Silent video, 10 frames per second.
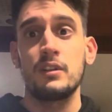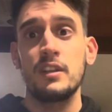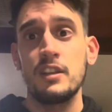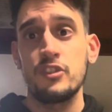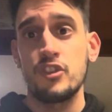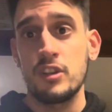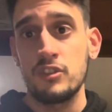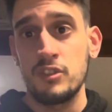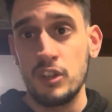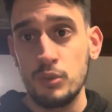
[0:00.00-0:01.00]
degli
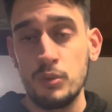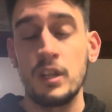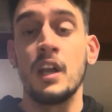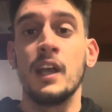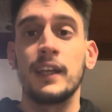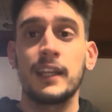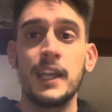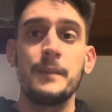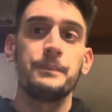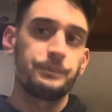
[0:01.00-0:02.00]
sceneggiatori
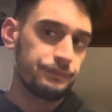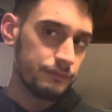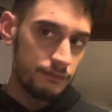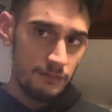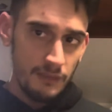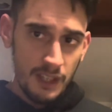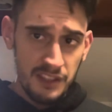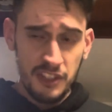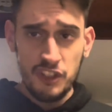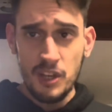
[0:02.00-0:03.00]
che
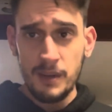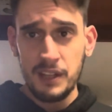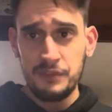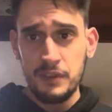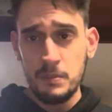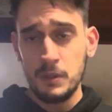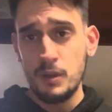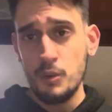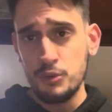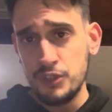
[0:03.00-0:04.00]
si diceva che il film
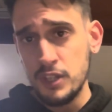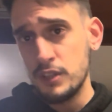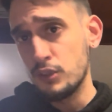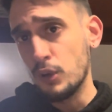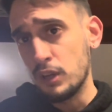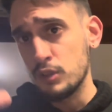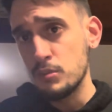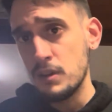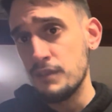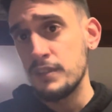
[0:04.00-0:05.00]
doveva uscire intorno al
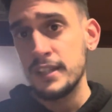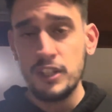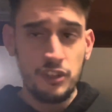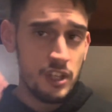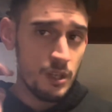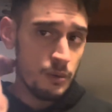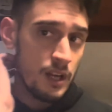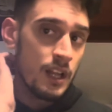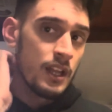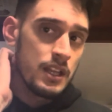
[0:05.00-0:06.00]

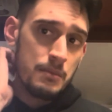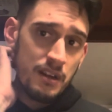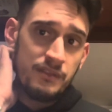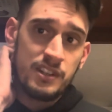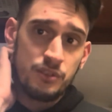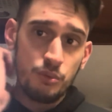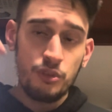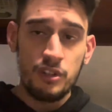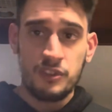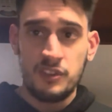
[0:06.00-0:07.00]
2025, i Marvel
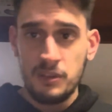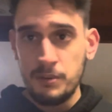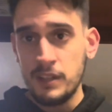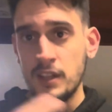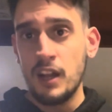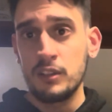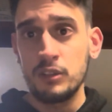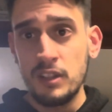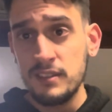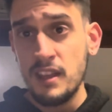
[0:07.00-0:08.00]
Studios si prenderanno
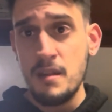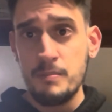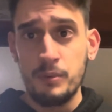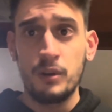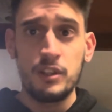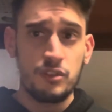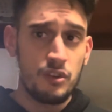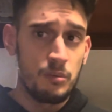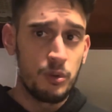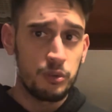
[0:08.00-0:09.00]
del tempo, io
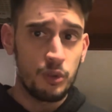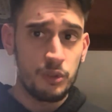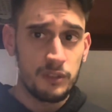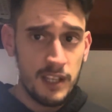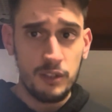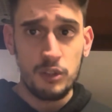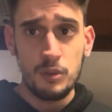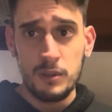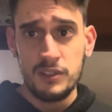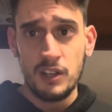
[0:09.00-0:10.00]
sono molto contento di
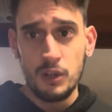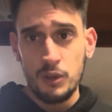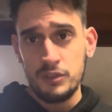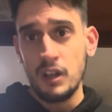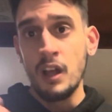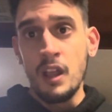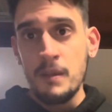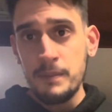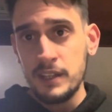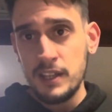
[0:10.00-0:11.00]
questa cosa
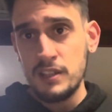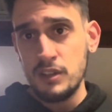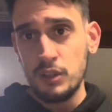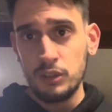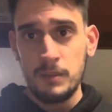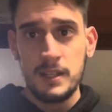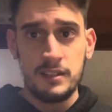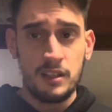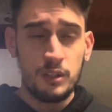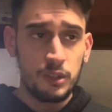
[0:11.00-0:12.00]
perché secondo me,
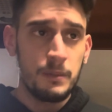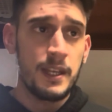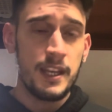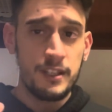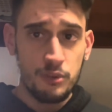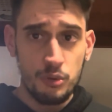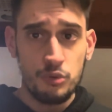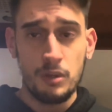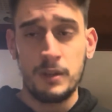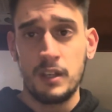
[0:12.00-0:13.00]
secondo me è
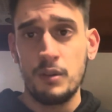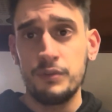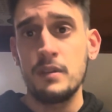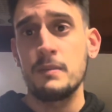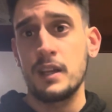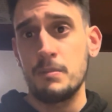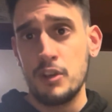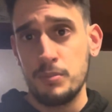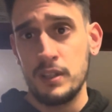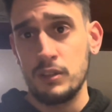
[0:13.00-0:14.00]
giusto perché è un film che mi
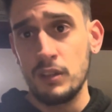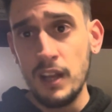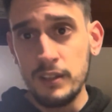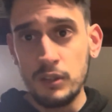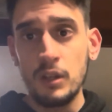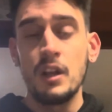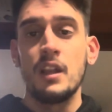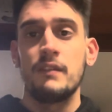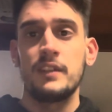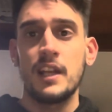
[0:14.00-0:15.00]
aspetto tanto,
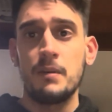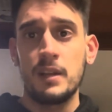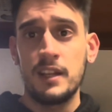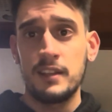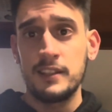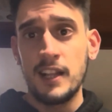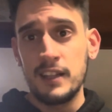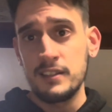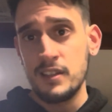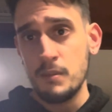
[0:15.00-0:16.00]
vediamo l'eredità
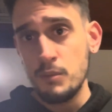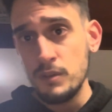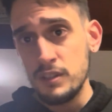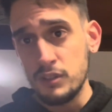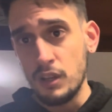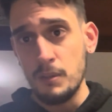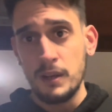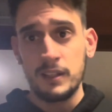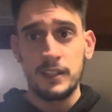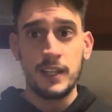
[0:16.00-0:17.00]
di Sam Wilson nei
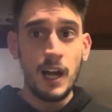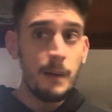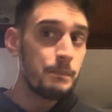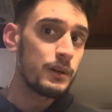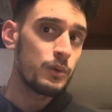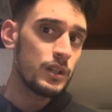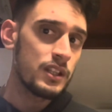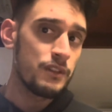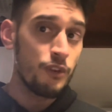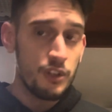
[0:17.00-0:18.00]
panni di Cap,
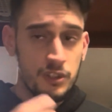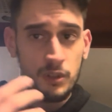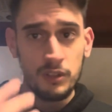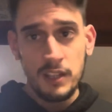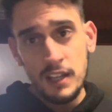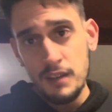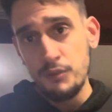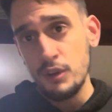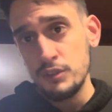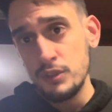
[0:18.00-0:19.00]
quindi voglio godere,
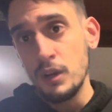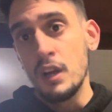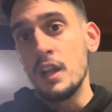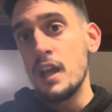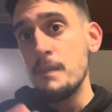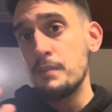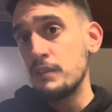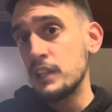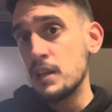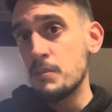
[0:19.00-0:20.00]
voglio e poi
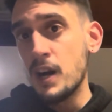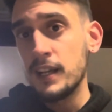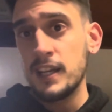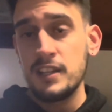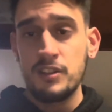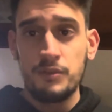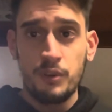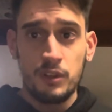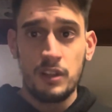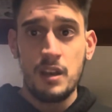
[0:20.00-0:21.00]
vedremo anche Harrison
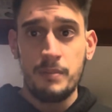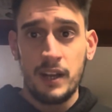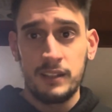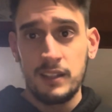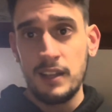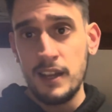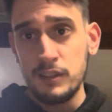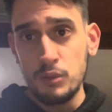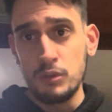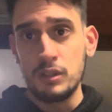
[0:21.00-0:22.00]
Ford nei panni di
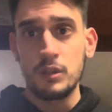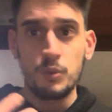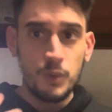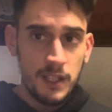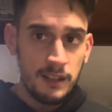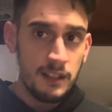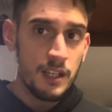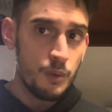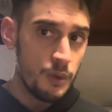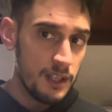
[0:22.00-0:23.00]
Red Hulk
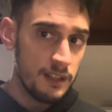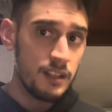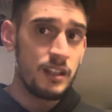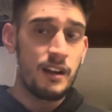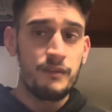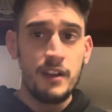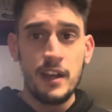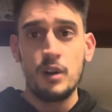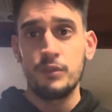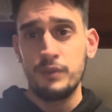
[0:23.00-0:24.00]
quindi, quindi
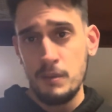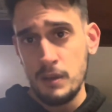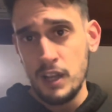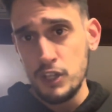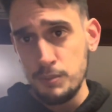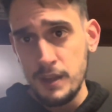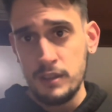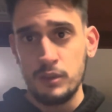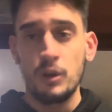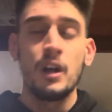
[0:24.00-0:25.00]
davvero film che aspetto